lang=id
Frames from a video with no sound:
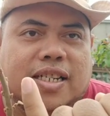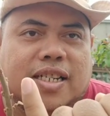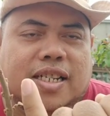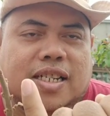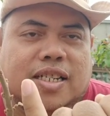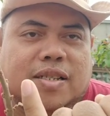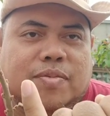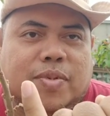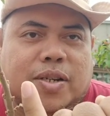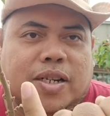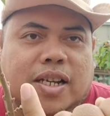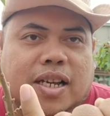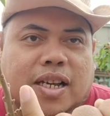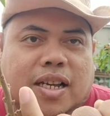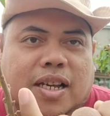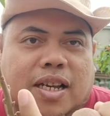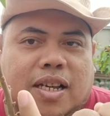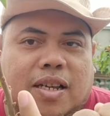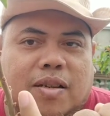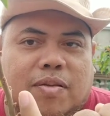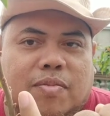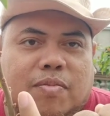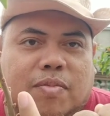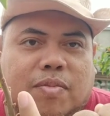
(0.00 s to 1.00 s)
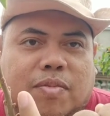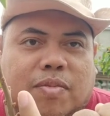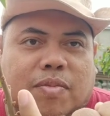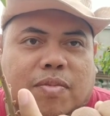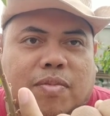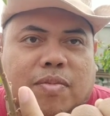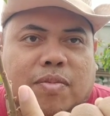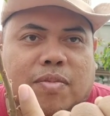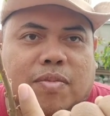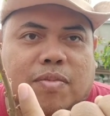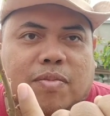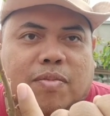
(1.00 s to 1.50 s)
daripada
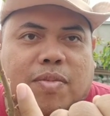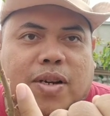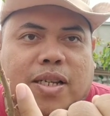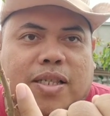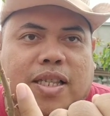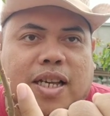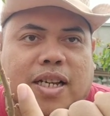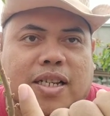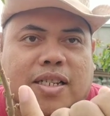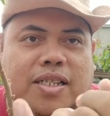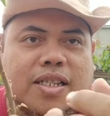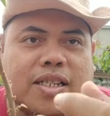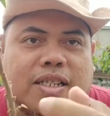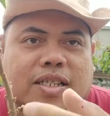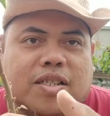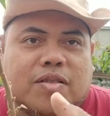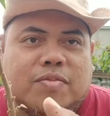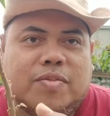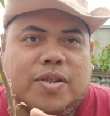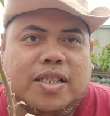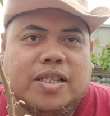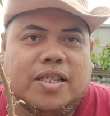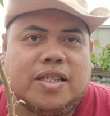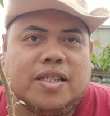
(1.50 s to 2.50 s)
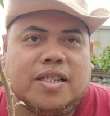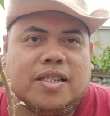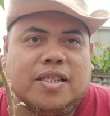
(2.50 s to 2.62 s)
batangnya sobat